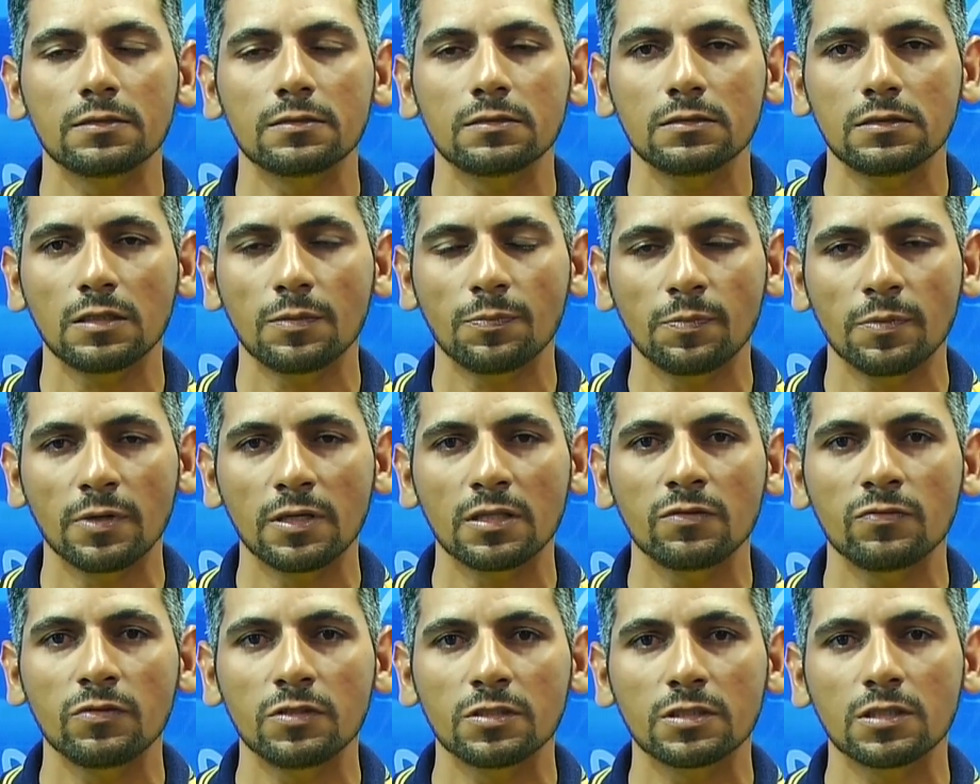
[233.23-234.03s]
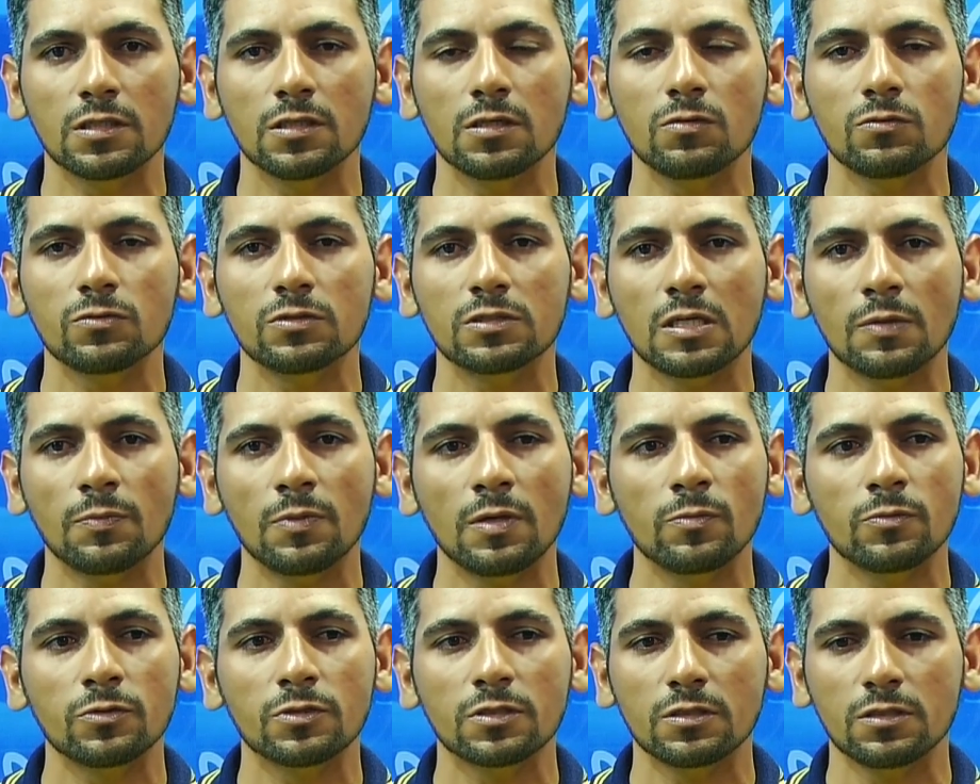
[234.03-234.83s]
a primeira divisão,
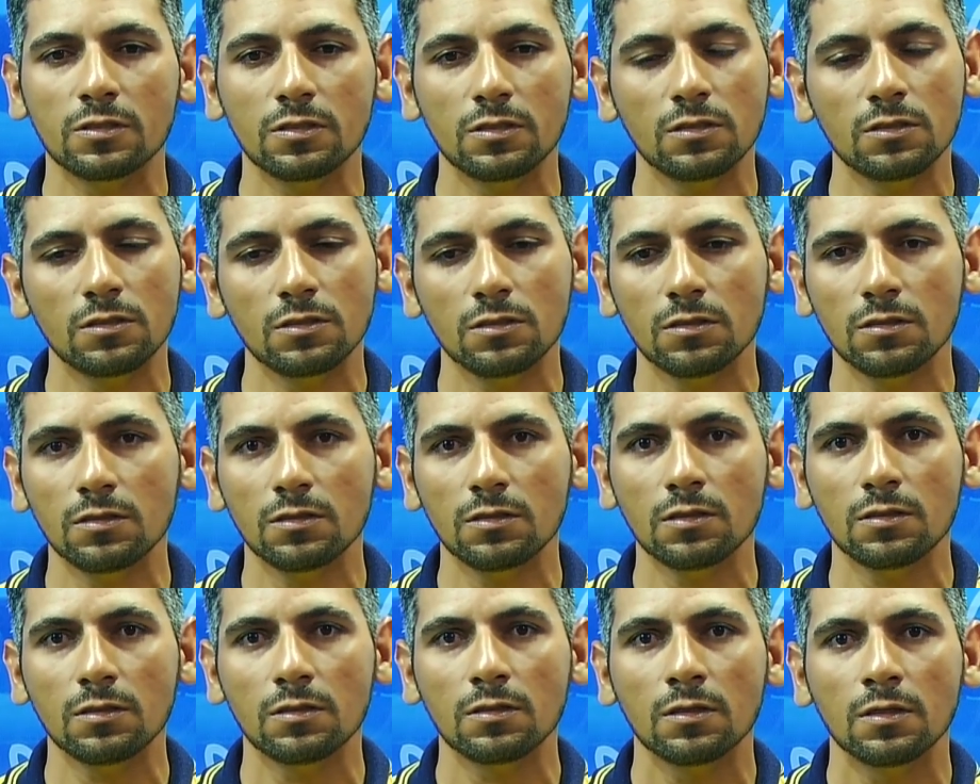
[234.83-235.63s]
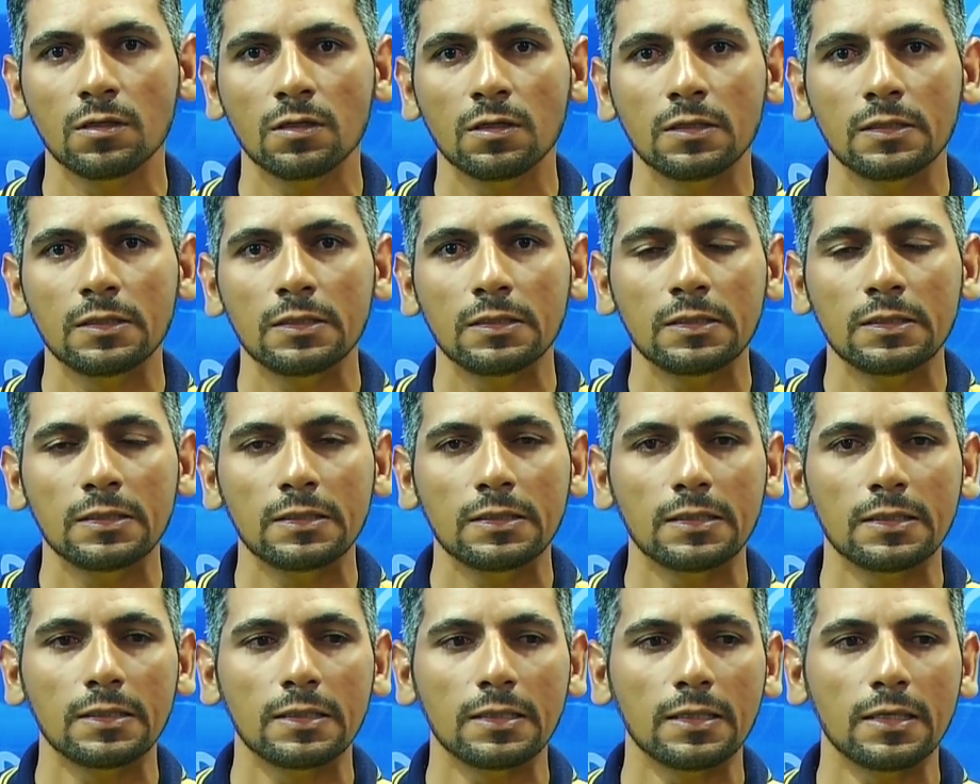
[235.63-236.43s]
sabemos que
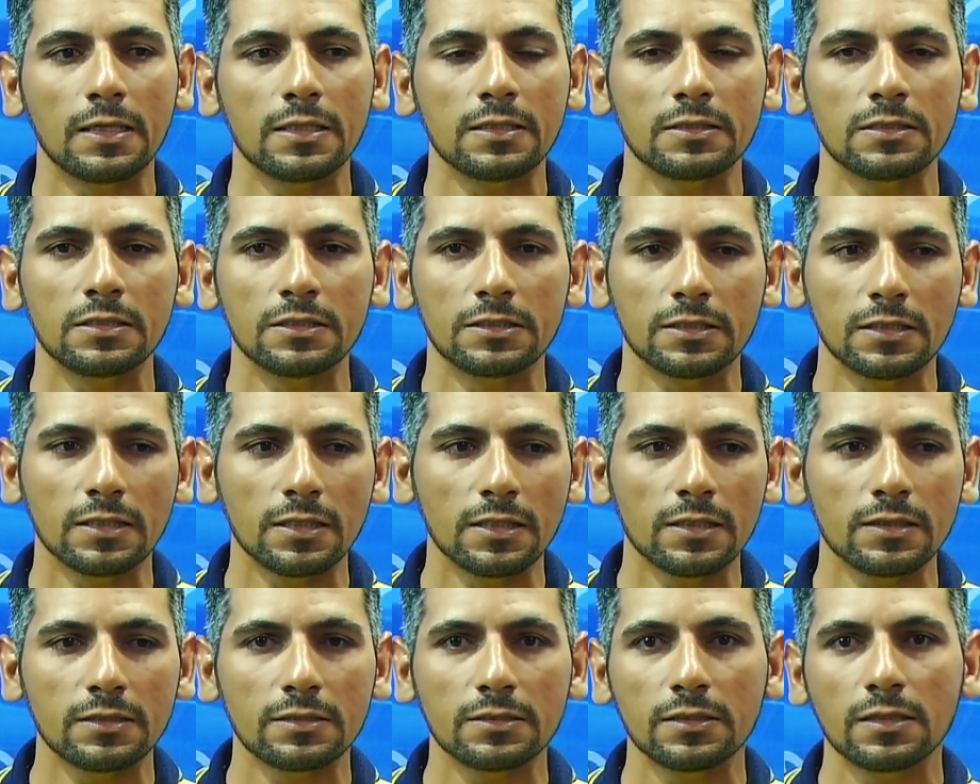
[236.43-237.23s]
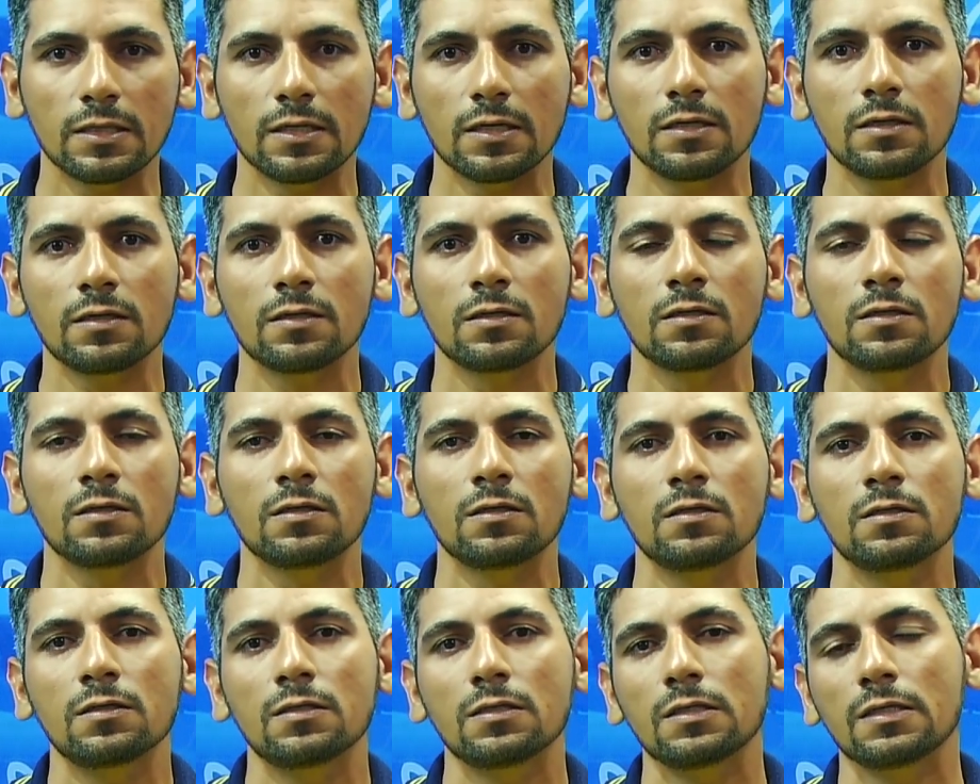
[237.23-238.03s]
é, a exigência,
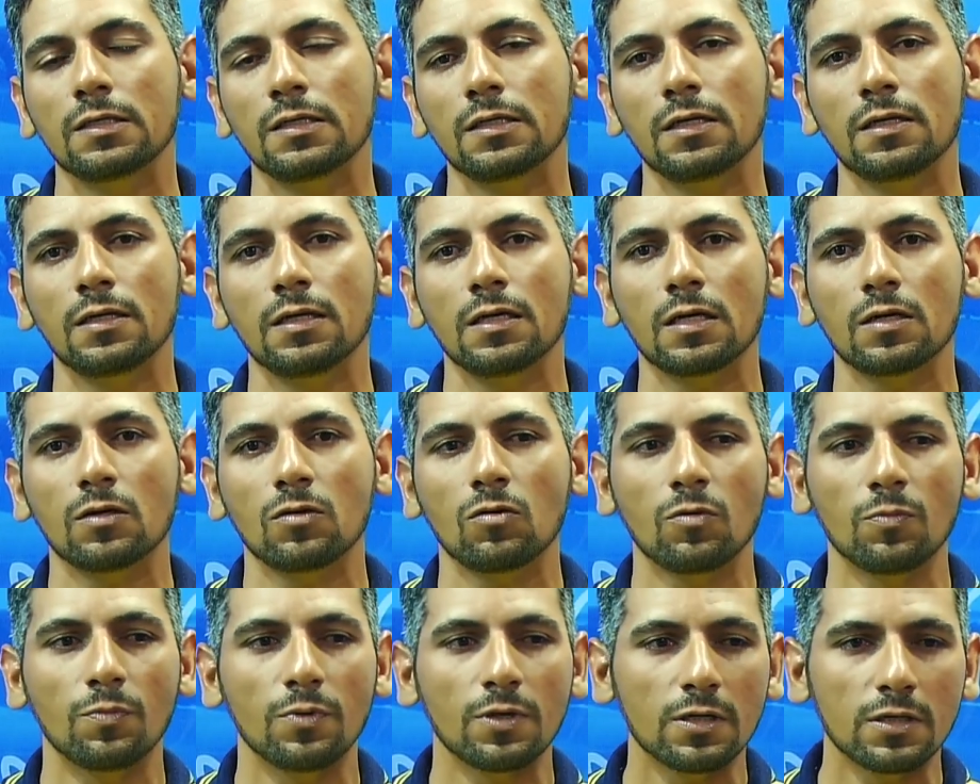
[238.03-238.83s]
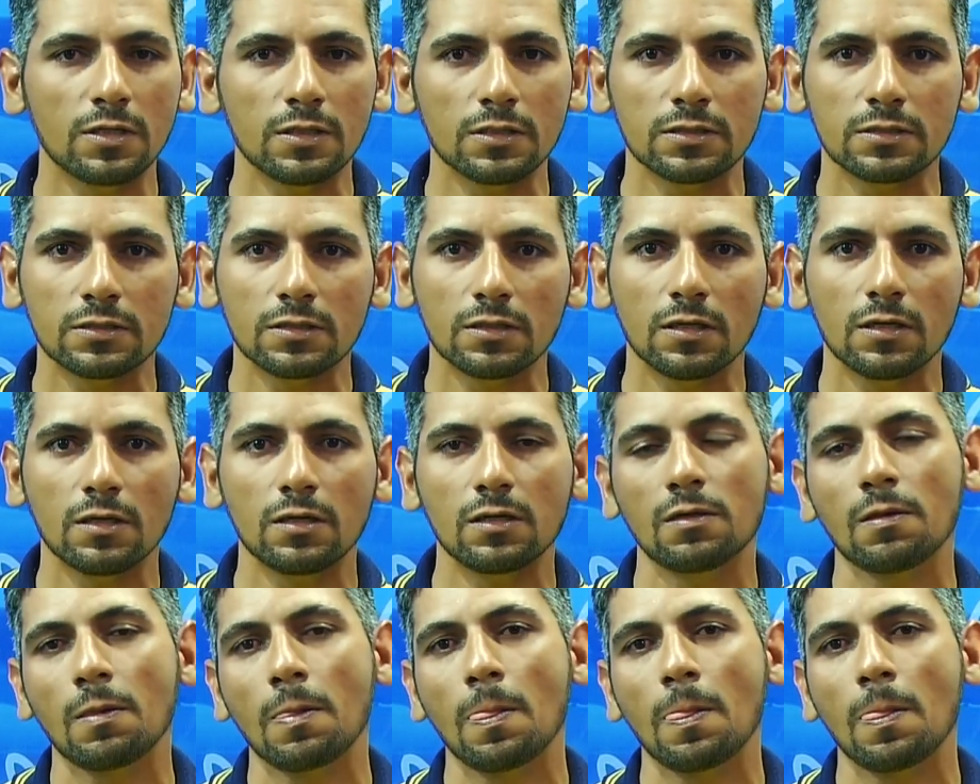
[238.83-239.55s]
é, a cobrança,